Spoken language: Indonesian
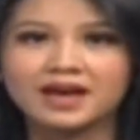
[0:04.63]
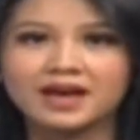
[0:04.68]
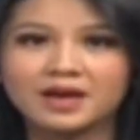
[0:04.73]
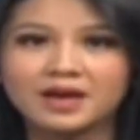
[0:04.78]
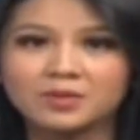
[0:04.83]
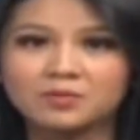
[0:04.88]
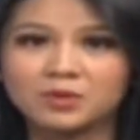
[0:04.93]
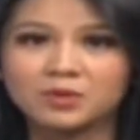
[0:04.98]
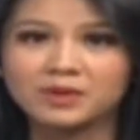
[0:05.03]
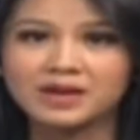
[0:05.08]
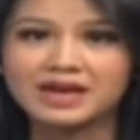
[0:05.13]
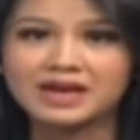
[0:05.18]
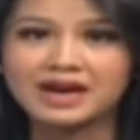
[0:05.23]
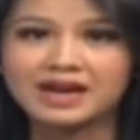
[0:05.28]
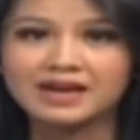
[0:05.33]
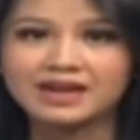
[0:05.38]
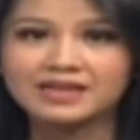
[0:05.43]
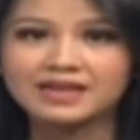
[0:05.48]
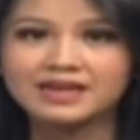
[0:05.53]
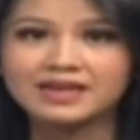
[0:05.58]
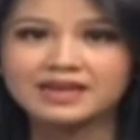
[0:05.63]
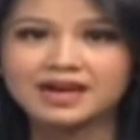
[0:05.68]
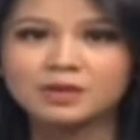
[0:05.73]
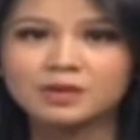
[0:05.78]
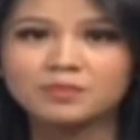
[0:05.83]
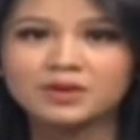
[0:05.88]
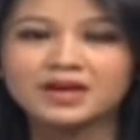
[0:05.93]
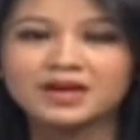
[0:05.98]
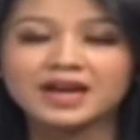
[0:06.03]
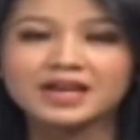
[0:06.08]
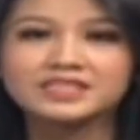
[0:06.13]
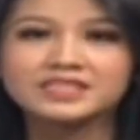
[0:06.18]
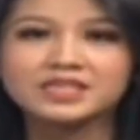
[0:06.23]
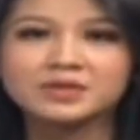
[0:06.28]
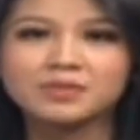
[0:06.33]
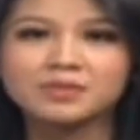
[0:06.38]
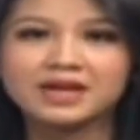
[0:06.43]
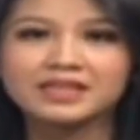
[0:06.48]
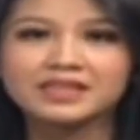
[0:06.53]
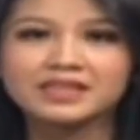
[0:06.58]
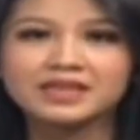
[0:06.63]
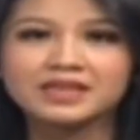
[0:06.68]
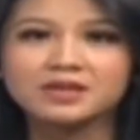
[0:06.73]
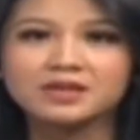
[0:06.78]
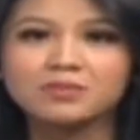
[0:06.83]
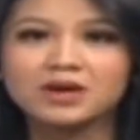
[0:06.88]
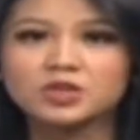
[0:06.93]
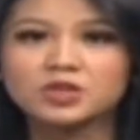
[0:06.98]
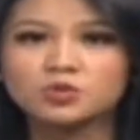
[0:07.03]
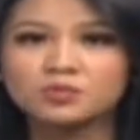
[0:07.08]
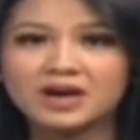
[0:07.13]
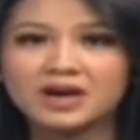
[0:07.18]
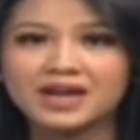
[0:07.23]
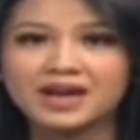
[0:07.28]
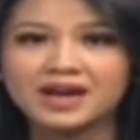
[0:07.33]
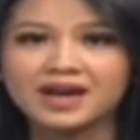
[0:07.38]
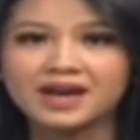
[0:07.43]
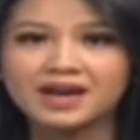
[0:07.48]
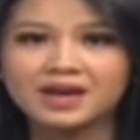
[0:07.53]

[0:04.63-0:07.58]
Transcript: Berbeda halnya dengan pengrajin batik di Batu Bara,